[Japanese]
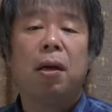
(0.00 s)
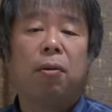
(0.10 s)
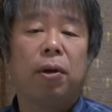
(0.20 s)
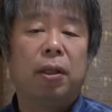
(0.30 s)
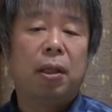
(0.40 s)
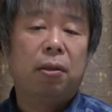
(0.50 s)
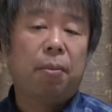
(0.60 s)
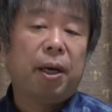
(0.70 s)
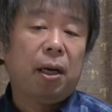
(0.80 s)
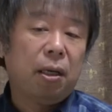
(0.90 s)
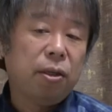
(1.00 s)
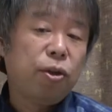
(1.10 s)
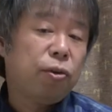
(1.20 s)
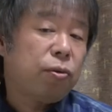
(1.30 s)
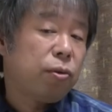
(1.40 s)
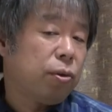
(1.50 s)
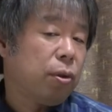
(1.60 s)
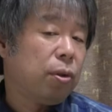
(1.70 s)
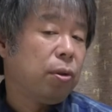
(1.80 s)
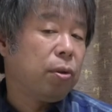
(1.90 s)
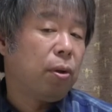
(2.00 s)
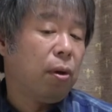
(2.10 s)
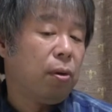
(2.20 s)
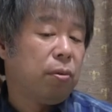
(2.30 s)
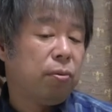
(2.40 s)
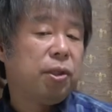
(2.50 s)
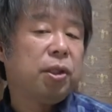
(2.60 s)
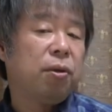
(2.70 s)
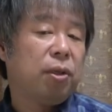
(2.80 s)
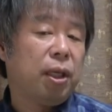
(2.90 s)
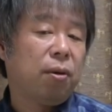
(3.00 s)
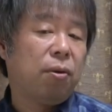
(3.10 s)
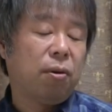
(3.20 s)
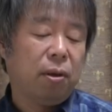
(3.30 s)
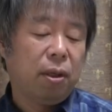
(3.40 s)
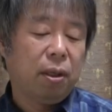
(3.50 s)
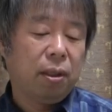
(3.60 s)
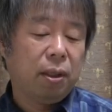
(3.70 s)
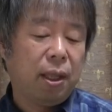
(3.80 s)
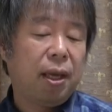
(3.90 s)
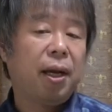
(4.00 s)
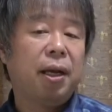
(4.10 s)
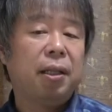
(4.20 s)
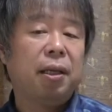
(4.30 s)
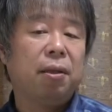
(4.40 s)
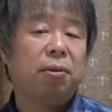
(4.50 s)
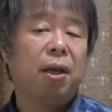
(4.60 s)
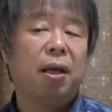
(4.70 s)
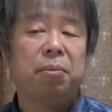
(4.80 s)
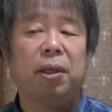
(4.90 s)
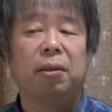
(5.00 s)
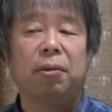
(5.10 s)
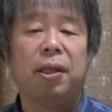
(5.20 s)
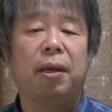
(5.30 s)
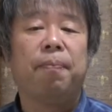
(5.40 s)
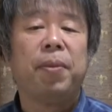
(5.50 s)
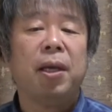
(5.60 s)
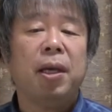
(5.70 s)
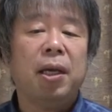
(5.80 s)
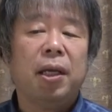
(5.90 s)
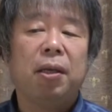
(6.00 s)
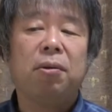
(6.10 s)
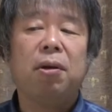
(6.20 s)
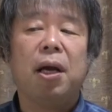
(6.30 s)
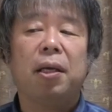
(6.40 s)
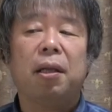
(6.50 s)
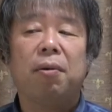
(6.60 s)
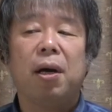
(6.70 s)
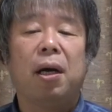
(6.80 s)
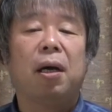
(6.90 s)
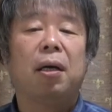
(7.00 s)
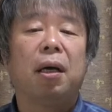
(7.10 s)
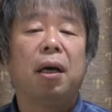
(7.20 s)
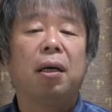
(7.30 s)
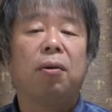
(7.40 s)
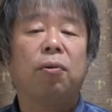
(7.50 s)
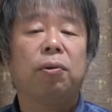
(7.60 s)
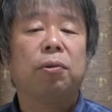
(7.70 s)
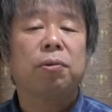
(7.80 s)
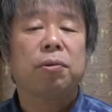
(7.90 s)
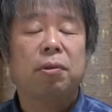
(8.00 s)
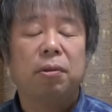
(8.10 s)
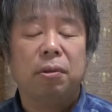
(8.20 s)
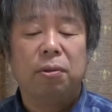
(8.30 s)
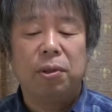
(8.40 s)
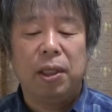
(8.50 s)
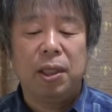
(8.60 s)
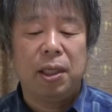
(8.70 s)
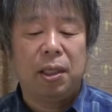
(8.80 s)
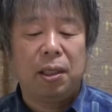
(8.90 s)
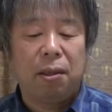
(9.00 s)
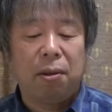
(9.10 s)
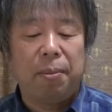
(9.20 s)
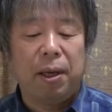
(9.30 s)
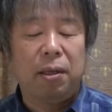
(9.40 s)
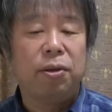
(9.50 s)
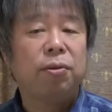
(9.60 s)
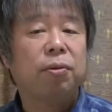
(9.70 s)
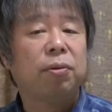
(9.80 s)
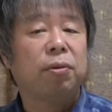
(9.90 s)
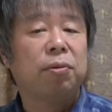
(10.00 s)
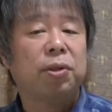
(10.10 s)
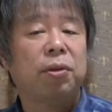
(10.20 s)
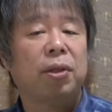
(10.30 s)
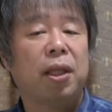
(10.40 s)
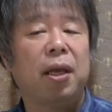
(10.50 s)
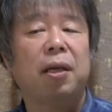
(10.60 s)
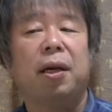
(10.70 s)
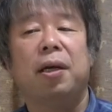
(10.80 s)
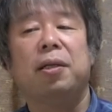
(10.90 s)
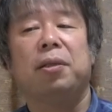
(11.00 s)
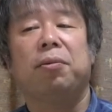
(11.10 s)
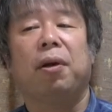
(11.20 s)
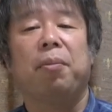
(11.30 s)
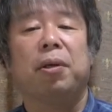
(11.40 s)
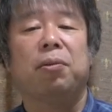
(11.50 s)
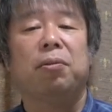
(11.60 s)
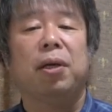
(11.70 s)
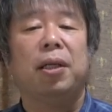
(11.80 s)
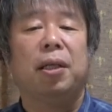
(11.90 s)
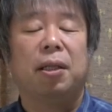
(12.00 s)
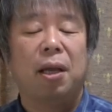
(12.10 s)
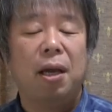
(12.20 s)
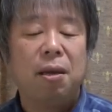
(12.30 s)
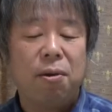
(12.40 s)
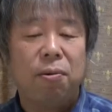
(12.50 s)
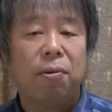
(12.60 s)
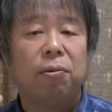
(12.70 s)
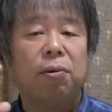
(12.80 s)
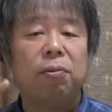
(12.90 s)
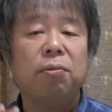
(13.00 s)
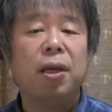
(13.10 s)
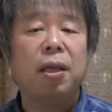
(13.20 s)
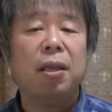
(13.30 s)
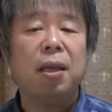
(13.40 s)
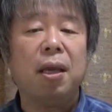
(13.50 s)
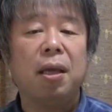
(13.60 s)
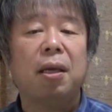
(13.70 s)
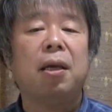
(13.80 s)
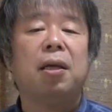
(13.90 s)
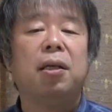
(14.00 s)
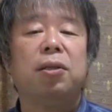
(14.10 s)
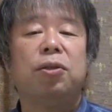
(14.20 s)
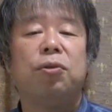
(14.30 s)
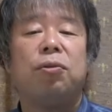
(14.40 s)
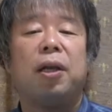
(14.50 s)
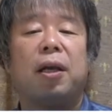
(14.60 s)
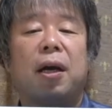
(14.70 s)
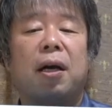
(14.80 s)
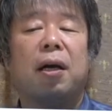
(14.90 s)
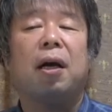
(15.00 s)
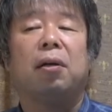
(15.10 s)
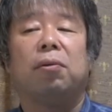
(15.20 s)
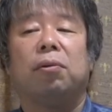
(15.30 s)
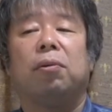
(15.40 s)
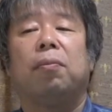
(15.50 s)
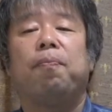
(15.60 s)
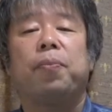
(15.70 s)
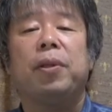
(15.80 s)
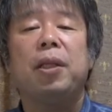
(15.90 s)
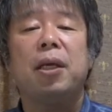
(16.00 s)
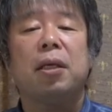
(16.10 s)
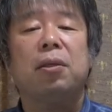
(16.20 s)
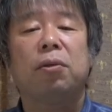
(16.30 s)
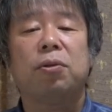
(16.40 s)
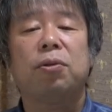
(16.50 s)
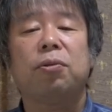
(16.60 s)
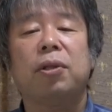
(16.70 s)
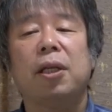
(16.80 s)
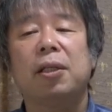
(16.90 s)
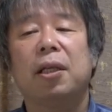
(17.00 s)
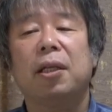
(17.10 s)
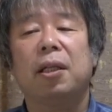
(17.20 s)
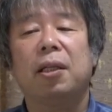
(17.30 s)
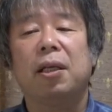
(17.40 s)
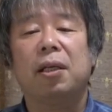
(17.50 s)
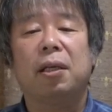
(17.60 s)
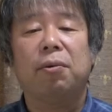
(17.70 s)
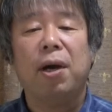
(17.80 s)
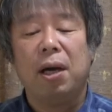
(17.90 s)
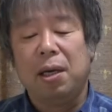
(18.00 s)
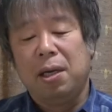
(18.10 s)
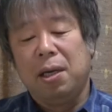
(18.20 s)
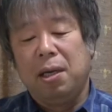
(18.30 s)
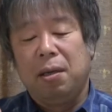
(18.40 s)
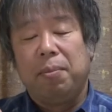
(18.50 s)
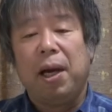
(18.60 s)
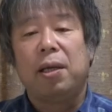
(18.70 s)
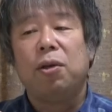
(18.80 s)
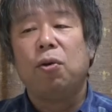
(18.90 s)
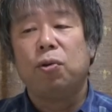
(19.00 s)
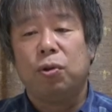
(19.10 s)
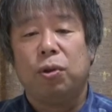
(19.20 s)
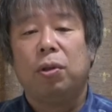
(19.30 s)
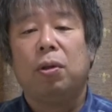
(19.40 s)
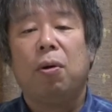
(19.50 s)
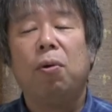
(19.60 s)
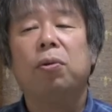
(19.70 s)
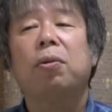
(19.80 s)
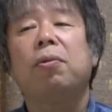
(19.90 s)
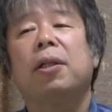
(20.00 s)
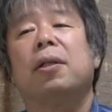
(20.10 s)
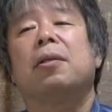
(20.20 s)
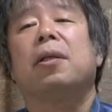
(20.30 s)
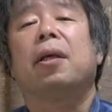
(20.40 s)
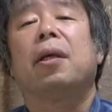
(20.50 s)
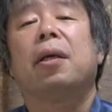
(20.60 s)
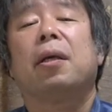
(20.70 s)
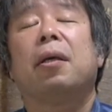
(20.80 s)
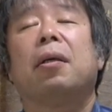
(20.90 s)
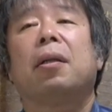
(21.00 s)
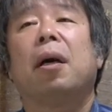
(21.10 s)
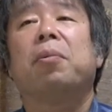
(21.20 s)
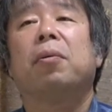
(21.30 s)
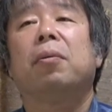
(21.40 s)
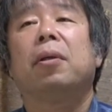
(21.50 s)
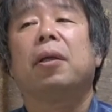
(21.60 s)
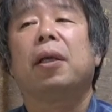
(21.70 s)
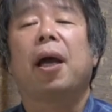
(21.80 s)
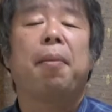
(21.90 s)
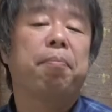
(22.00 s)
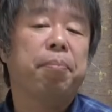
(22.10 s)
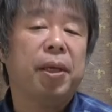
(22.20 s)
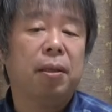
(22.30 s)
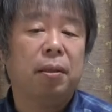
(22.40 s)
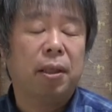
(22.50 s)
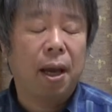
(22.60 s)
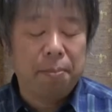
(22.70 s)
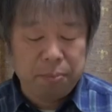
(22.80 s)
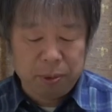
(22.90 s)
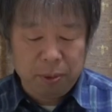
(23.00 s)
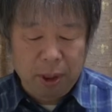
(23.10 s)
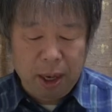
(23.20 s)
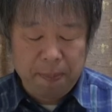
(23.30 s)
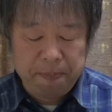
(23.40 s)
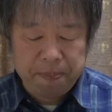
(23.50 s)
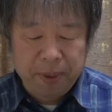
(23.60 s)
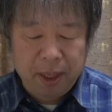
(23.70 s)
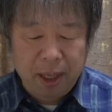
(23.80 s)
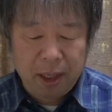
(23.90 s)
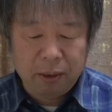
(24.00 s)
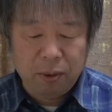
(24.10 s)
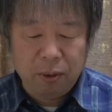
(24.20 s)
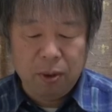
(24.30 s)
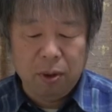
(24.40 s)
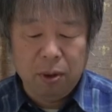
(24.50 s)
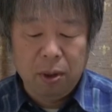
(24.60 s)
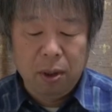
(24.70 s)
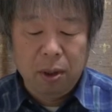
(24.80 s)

これ、例えば、リュックの後ろにこう、展開できるタイプなので、昼の間は、行動する時に例えばリュックの後ろに展開しておけばその間に太陽光を受けて充電が可能とでその充電された電気はまあ夜本当はですね多分キャンピングキャンプとかあと